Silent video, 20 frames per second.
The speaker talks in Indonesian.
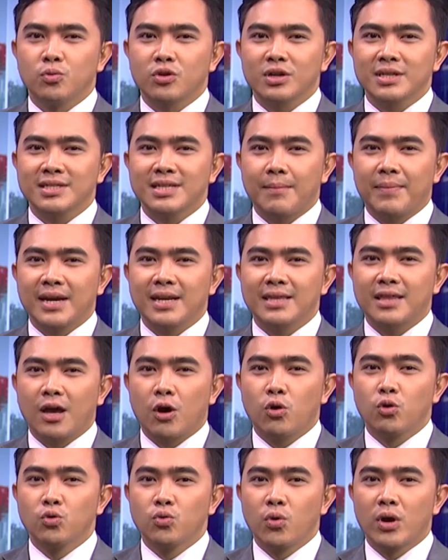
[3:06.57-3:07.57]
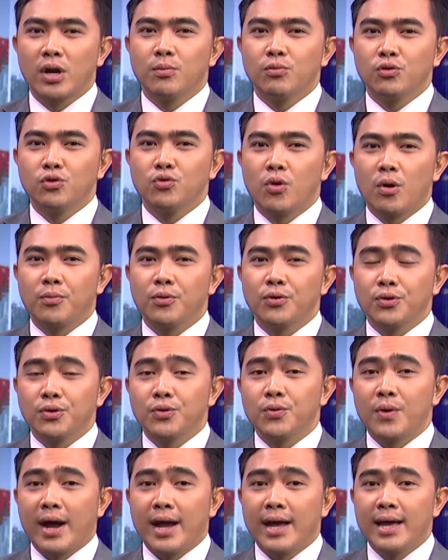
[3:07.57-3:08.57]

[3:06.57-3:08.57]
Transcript: sumur resapan di tahun 2022.